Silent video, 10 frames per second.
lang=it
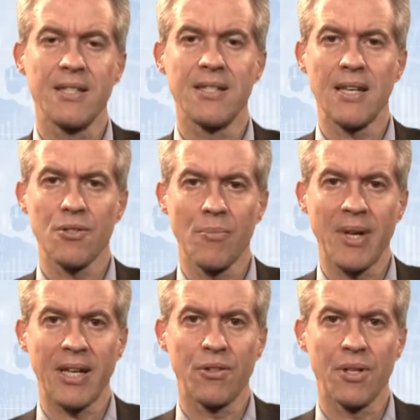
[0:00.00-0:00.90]
sia sul
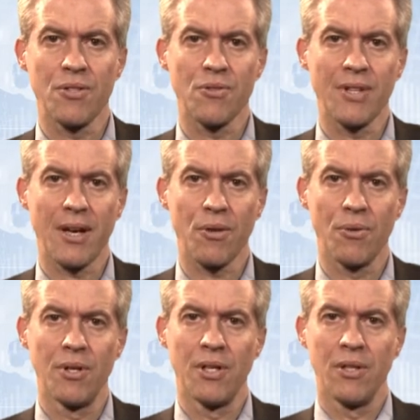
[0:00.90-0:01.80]
mercato azionario